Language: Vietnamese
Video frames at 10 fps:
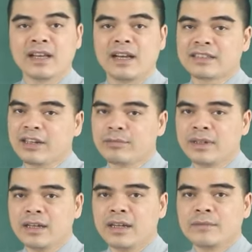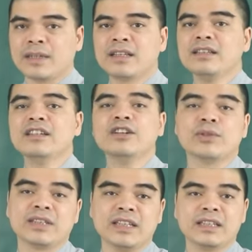à, xong bản thân những người
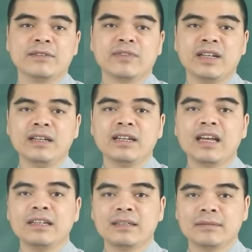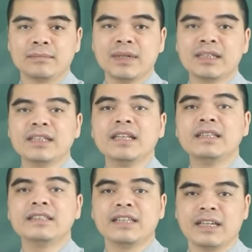tuổi tỵ thì vẫn nên biết tiết
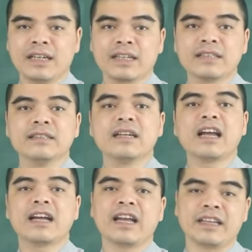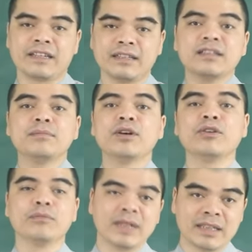chế cái sự ngang ngạnh ương bướng
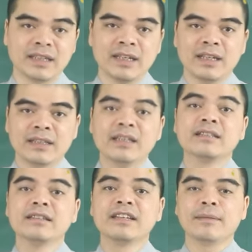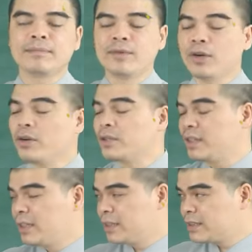của mình thì sự nghiệp nó còn
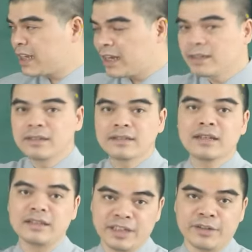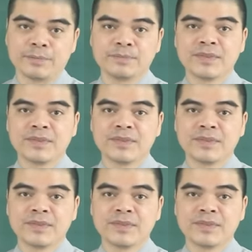tiến xa hơn nữa rất là nhiều